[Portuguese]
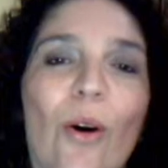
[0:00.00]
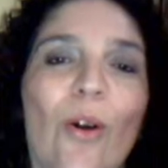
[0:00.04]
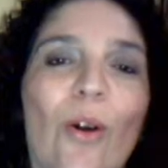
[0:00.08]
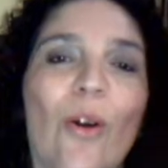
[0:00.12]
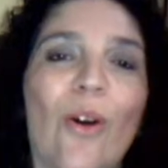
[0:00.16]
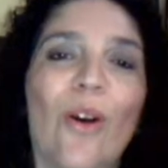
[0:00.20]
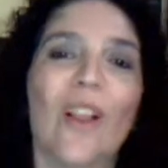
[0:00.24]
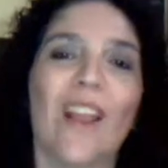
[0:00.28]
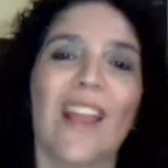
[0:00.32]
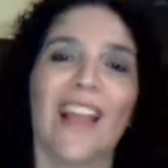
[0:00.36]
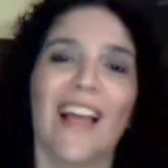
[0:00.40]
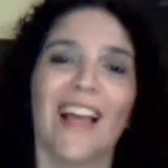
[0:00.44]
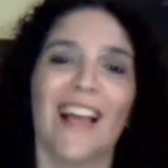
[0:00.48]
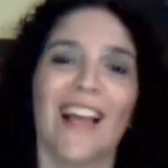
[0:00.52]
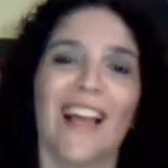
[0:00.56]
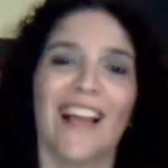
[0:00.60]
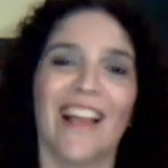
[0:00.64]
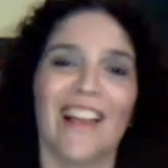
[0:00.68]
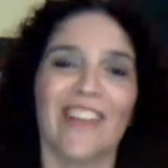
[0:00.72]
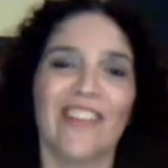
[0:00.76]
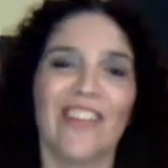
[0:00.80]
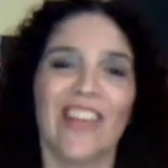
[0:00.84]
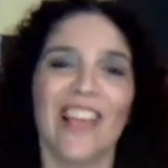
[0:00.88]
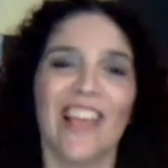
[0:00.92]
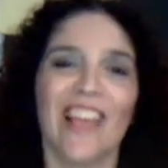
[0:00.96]
Olá,
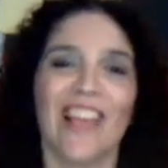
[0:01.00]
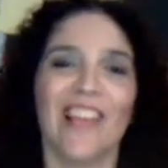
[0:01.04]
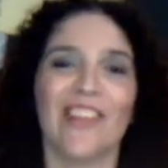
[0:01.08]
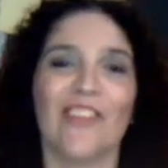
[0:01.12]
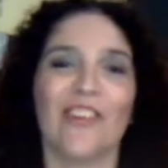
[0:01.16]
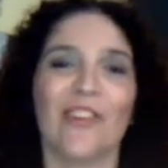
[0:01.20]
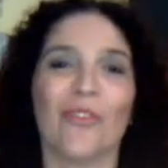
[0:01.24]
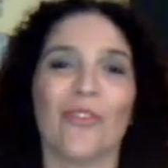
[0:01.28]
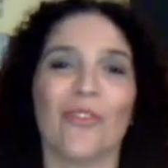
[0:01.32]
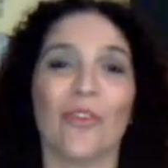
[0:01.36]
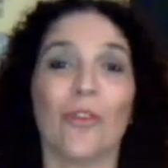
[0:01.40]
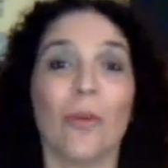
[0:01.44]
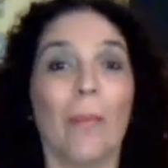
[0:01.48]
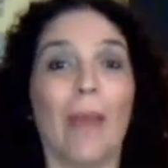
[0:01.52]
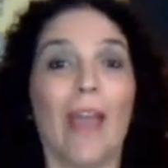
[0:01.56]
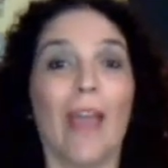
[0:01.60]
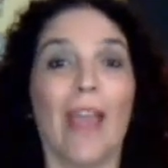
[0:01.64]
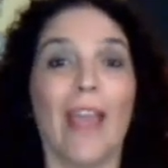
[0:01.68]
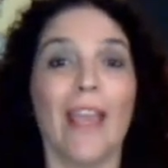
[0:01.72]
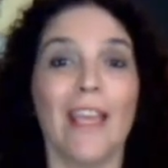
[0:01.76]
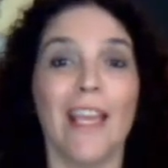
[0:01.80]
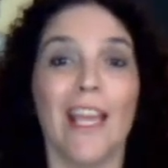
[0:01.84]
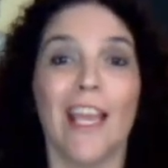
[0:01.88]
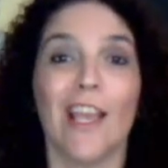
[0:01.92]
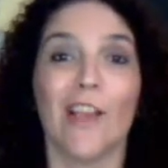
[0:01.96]
gente, tudo
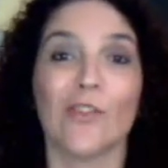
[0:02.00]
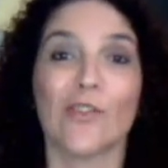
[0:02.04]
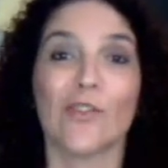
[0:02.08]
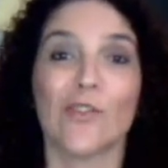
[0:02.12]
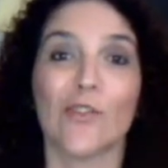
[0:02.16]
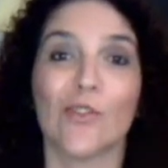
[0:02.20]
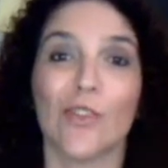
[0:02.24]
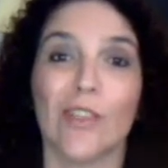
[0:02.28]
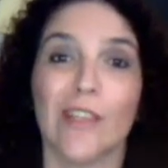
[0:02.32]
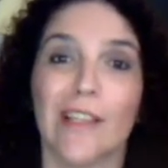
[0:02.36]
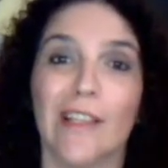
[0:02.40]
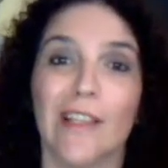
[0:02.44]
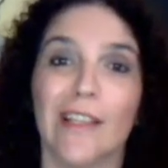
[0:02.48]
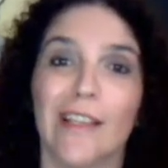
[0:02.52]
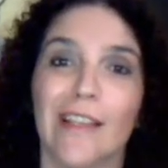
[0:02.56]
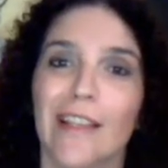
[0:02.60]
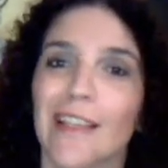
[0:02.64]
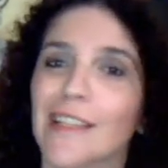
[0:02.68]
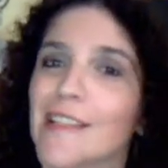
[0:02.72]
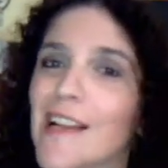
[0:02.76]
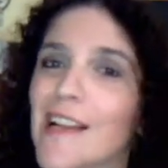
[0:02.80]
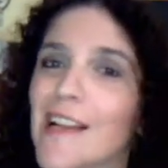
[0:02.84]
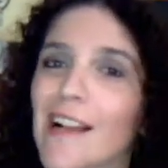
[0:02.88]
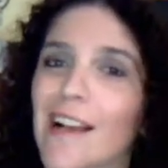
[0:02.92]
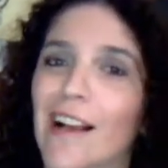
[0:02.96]
bem? Eu sou
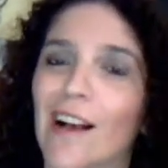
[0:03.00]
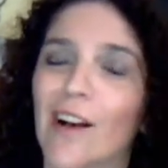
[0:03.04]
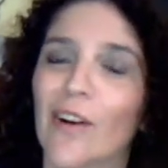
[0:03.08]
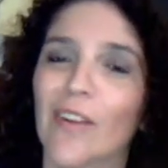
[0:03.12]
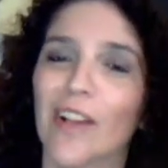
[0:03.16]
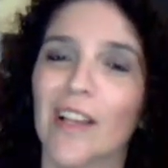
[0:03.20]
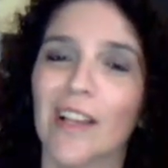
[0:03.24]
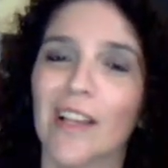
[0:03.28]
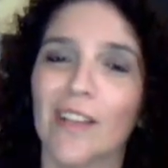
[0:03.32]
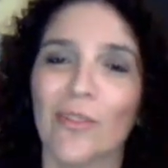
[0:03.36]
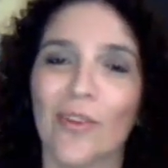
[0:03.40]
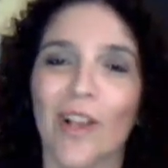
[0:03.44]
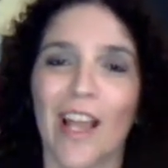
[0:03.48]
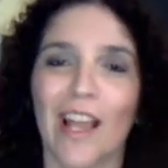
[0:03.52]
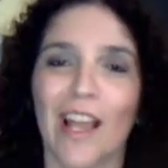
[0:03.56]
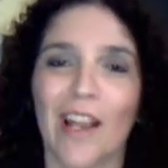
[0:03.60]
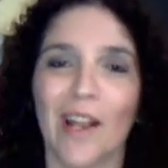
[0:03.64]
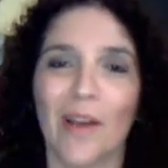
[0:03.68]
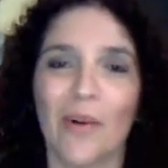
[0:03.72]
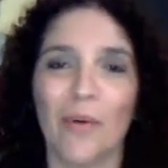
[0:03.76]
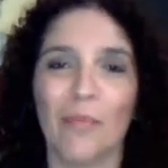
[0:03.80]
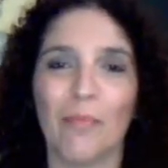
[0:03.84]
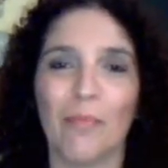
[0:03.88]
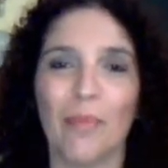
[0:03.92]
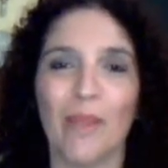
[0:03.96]
Tereza Calga, do
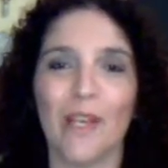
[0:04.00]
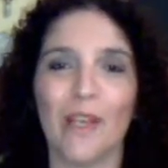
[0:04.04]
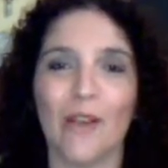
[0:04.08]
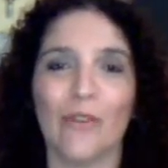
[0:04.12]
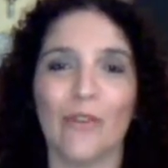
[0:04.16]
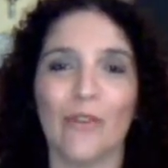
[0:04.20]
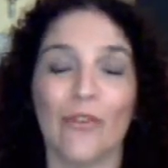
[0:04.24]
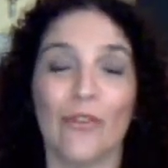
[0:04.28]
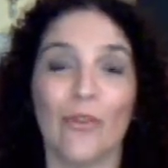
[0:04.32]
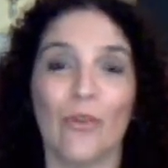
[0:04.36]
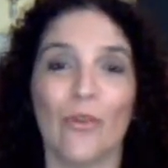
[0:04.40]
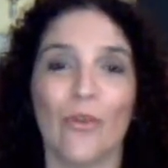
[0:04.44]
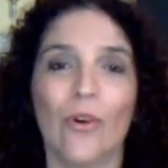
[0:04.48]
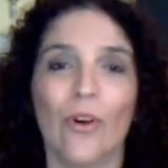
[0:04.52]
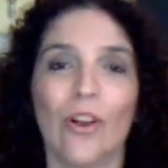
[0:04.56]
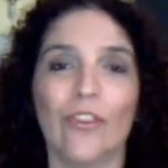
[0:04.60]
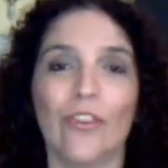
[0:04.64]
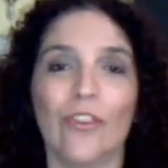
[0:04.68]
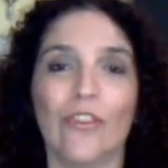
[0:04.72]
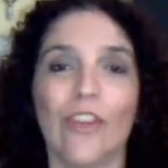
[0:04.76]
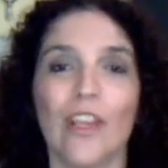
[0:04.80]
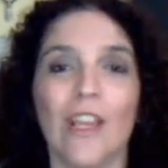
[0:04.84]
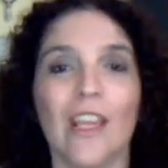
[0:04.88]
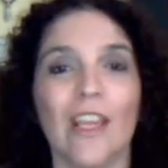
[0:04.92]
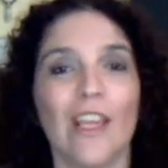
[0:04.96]
canal Opinião de
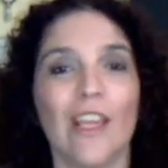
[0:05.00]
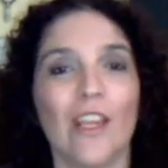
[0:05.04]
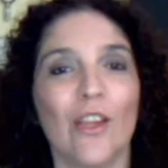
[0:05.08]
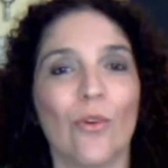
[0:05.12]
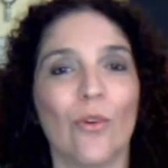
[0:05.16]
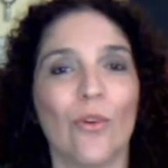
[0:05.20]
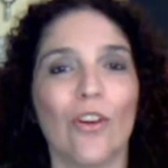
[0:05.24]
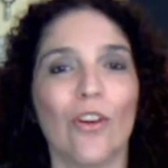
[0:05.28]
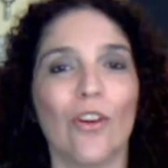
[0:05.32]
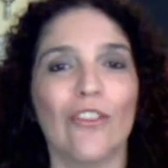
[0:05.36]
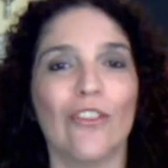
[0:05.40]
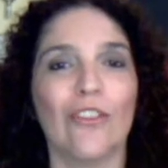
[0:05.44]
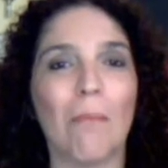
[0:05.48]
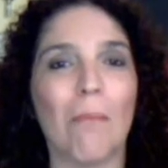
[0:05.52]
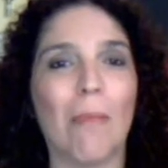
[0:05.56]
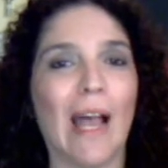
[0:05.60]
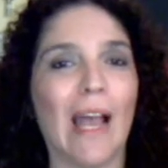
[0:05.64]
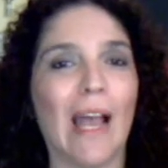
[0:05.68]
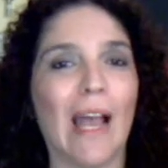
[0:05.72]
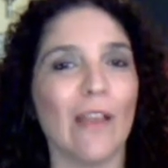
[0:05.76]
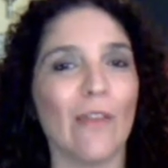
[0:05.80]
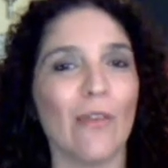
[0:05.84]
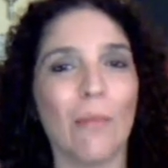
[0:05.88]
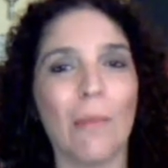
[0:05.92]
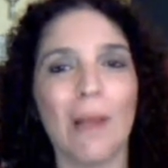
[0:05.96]
hoje e hoje
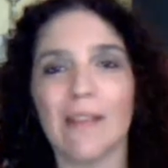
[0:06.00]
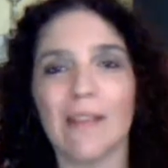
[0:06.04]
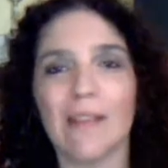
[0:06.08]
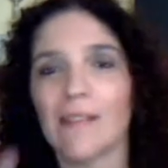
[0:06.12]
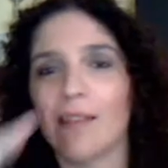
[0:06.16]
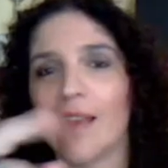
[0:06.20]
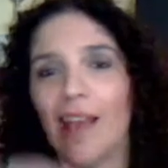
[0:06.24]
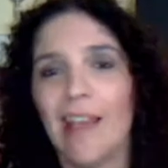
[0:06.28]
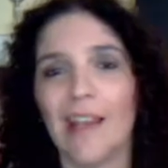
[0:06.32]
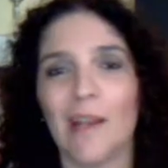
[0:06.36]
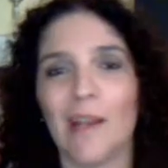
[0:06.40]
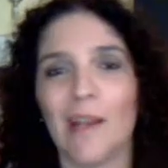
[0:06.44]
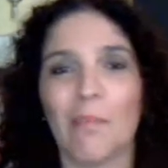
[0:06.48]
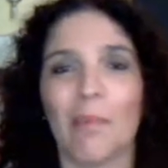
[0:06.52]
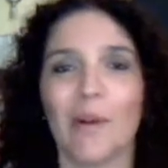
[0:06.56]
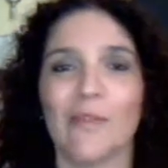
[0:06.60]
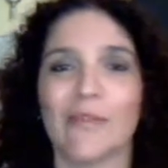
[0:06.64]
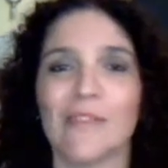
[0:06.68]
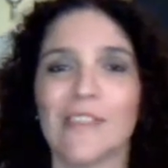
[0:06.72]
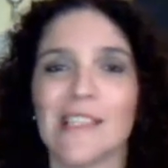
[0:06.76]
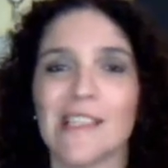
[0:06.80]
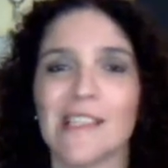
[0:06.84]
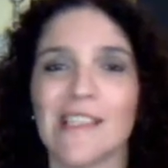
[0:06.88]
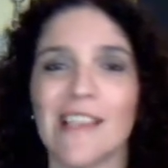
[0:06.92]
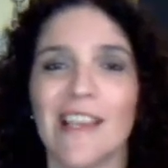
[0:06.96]
mais uma série para
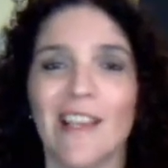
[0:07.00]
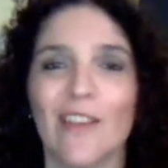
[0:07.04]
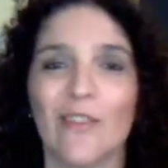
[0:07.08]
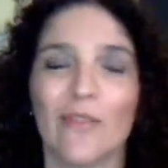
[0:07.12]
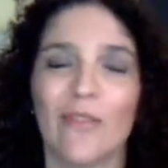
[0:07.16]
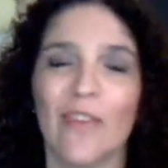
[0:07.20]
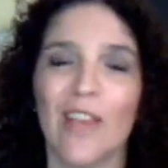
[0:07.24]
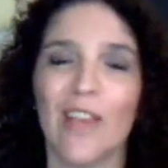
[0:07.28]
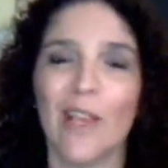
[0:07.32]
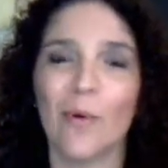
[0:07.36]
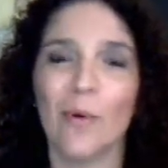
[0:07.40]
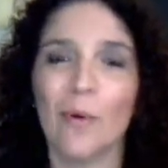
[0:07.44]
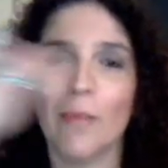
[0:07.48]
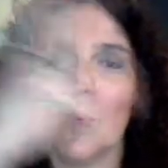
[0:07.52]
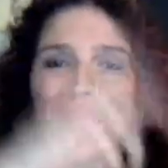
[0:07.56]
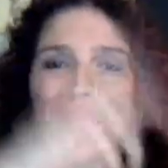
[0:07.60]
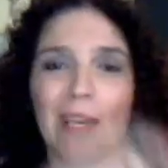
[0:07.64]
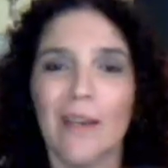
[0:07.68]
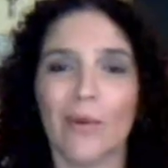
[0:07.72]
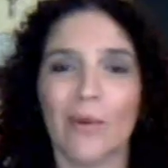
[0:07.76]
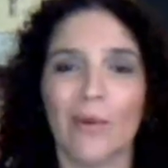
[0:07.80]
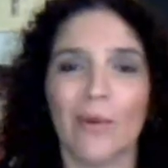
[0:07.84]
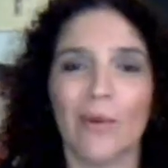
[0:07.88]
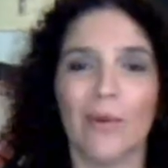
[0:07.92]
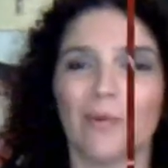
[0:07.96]
vocês. Vem
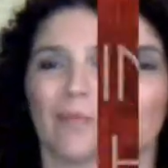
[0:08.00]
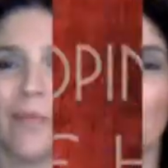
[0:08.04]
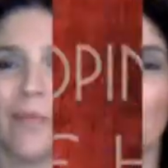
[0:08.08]
comigo!